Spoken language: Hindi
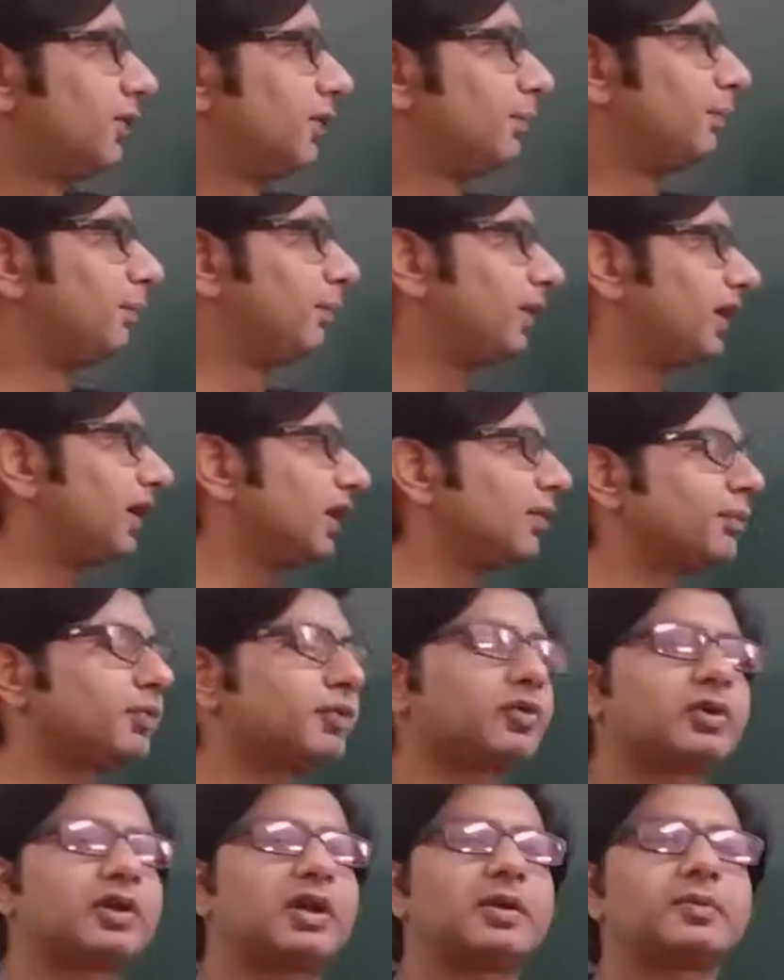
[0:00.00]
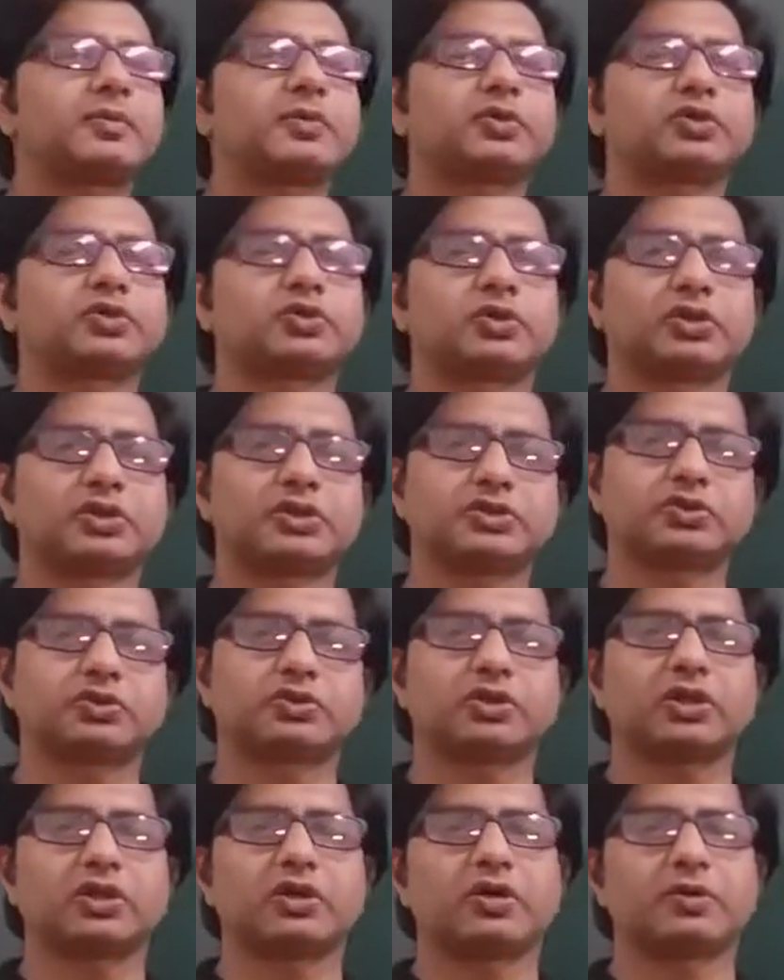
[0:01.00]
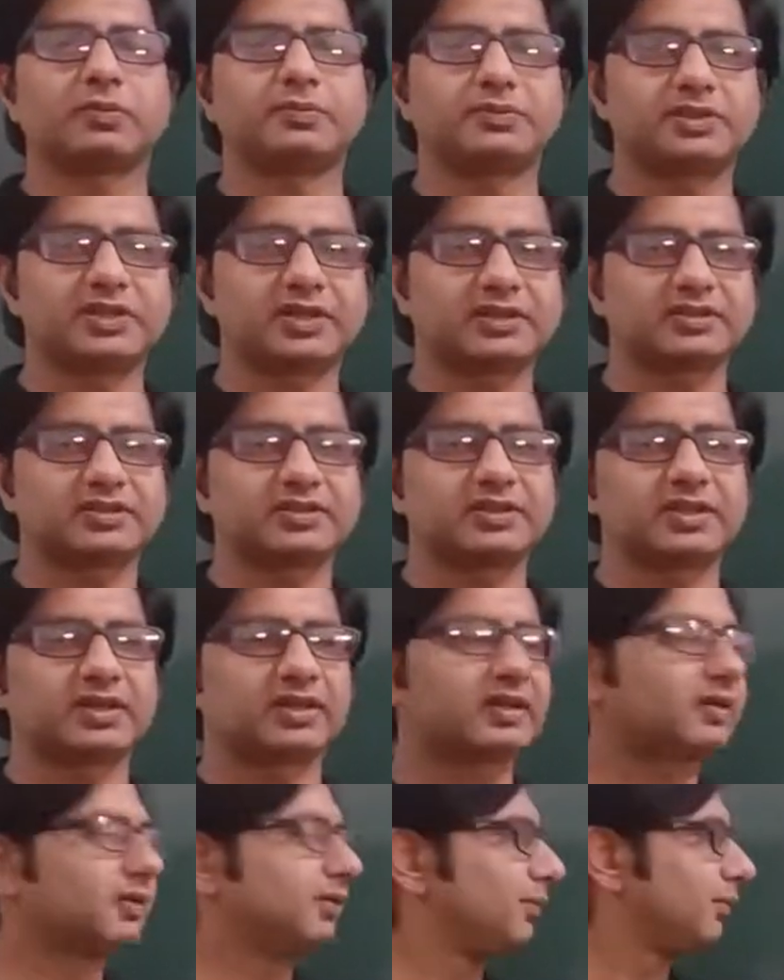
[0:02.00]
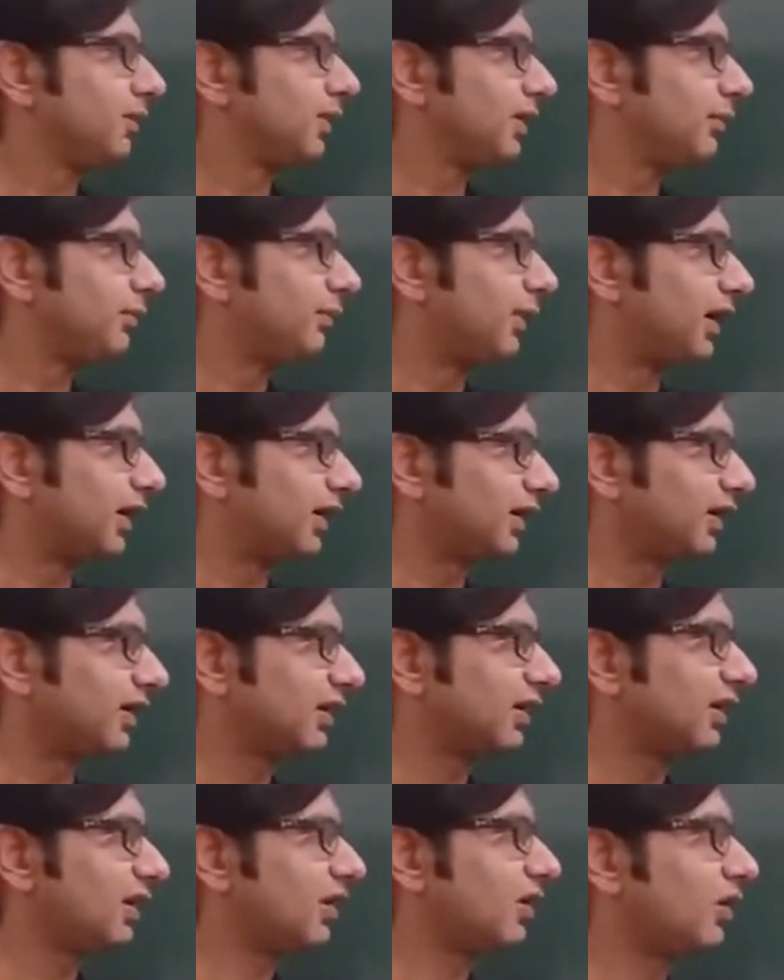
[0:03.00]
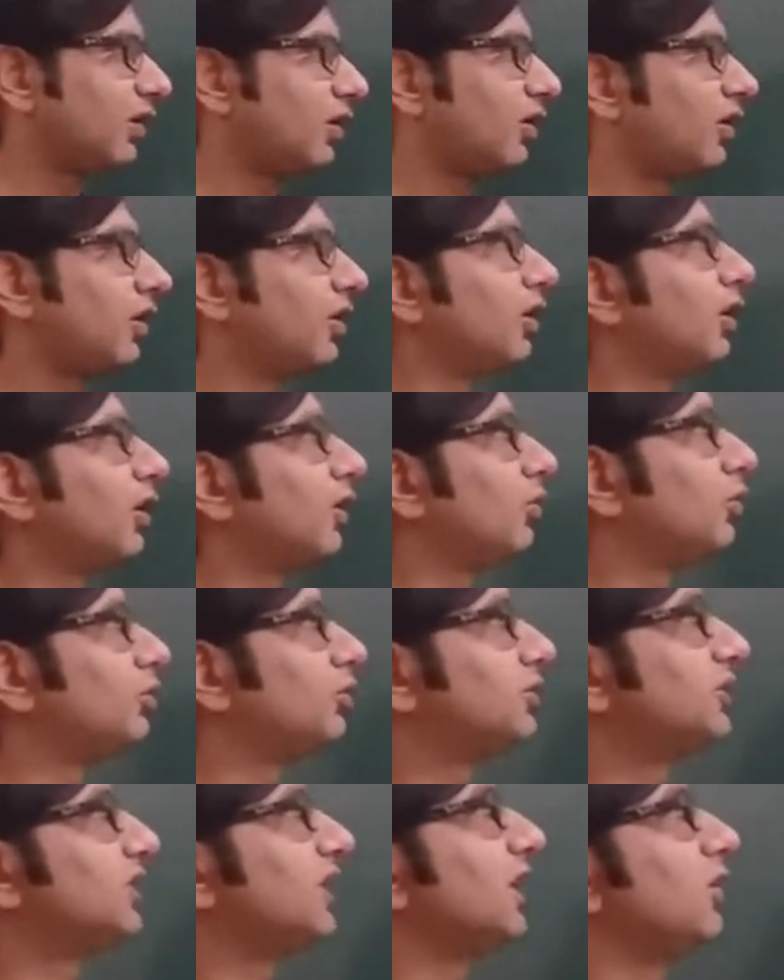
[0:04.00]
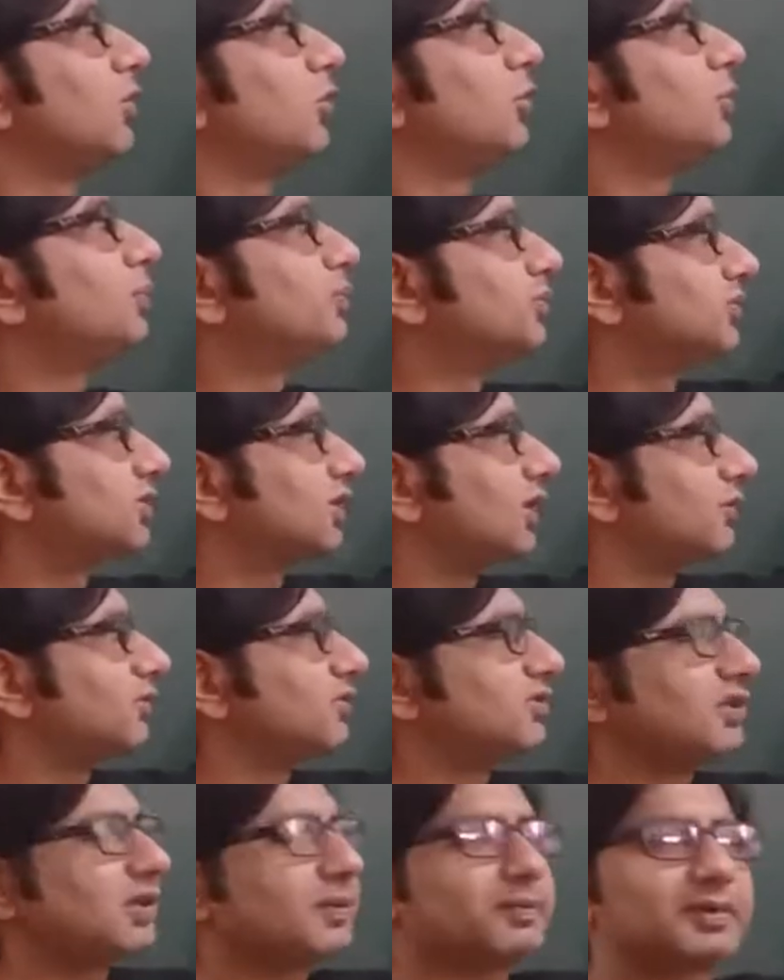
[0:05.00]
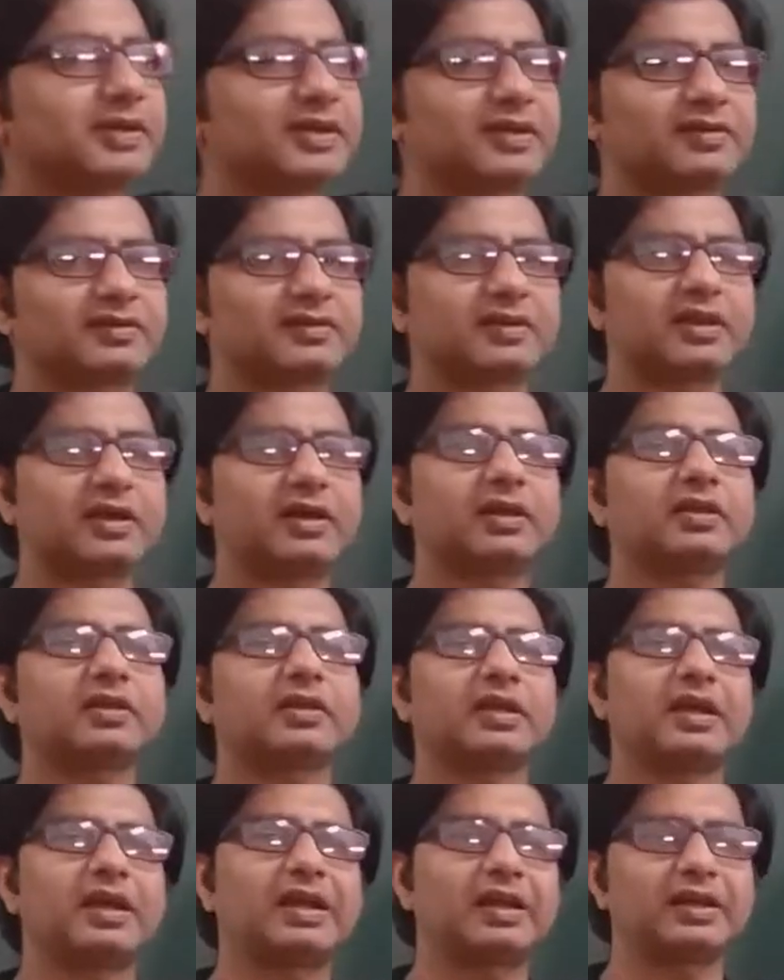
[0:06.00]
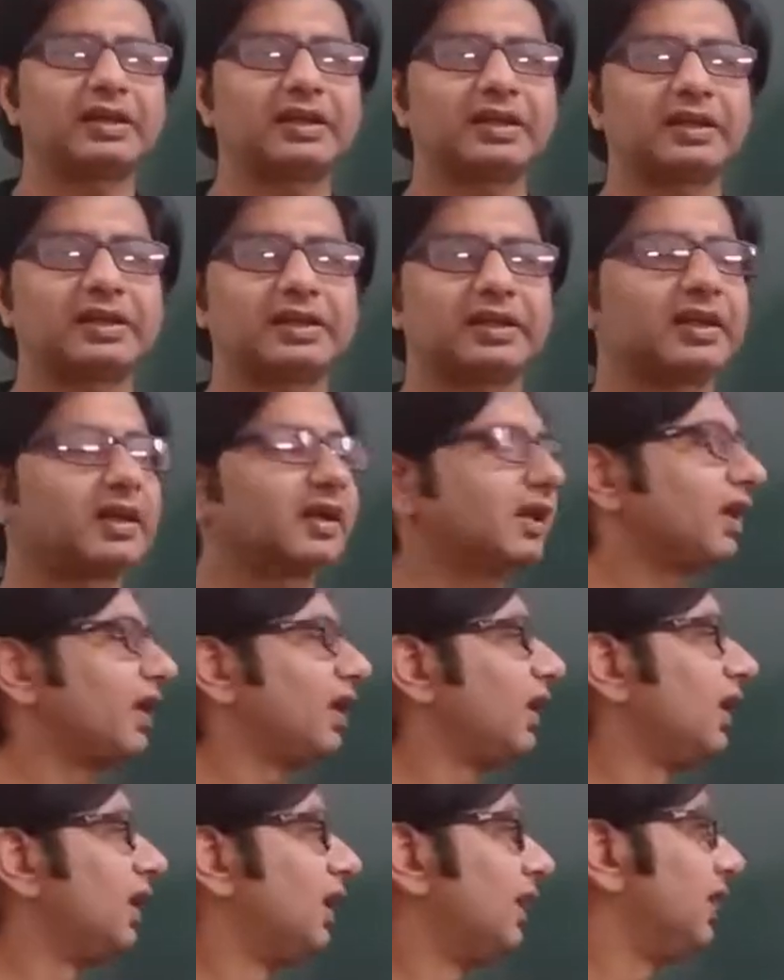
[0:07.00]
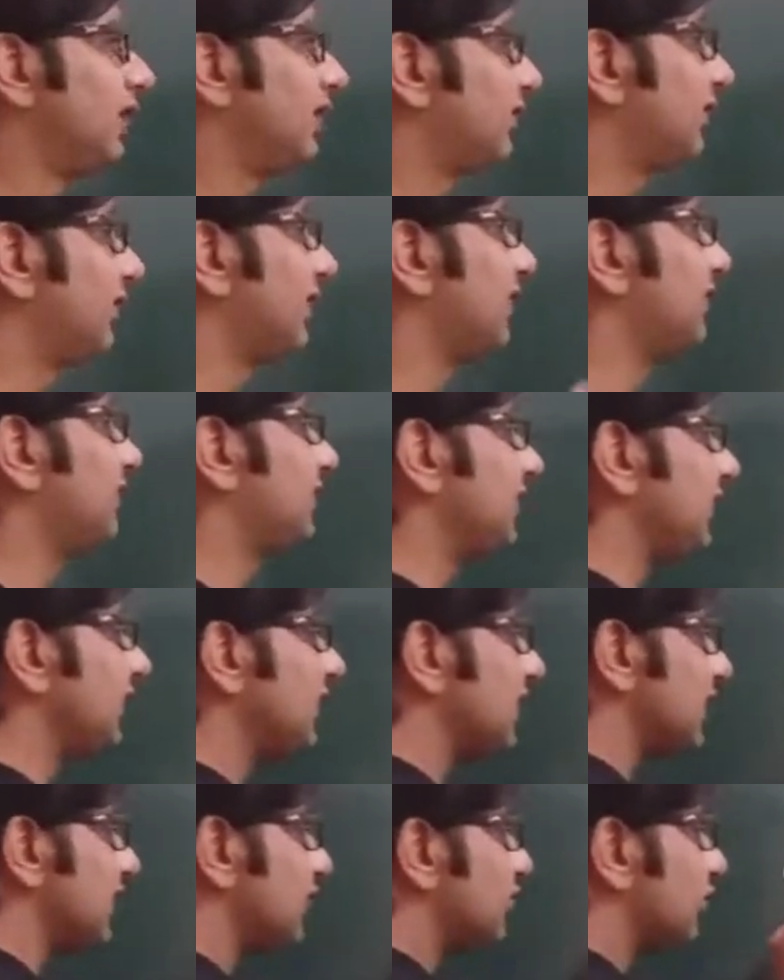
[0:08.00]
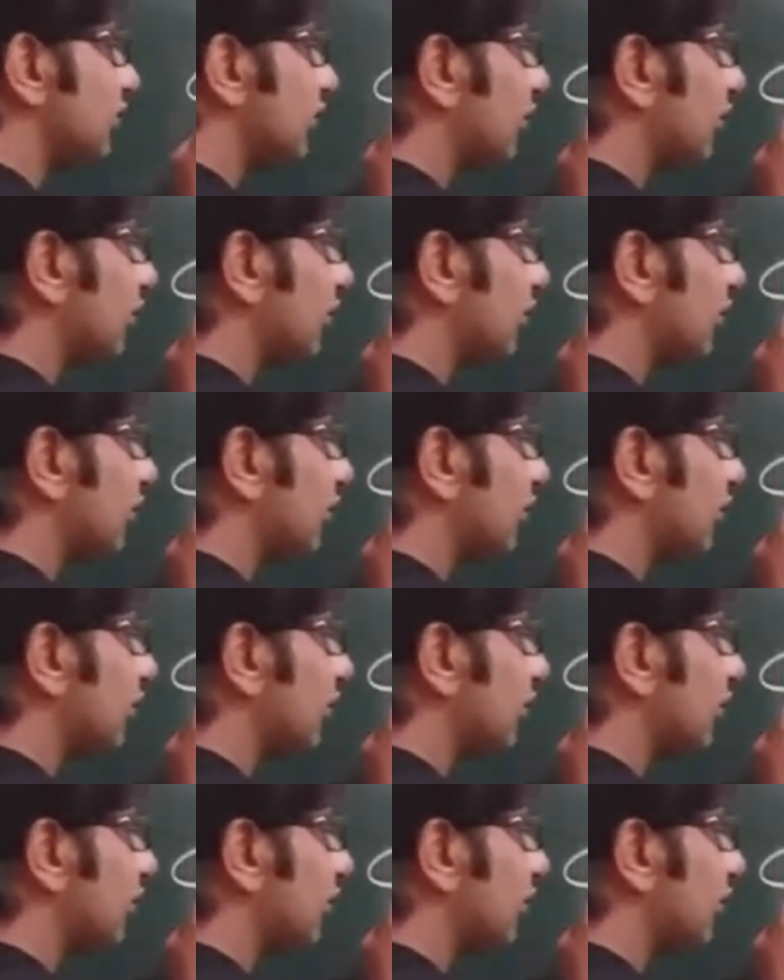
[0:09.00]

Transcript: बड़े प्रोग्राम को छोटे छोटे ऑब्जेक्ट्स या में बांटा गया और उसे उप कंसेप्ट के साथ हैंडल किया गया इससे सी की जो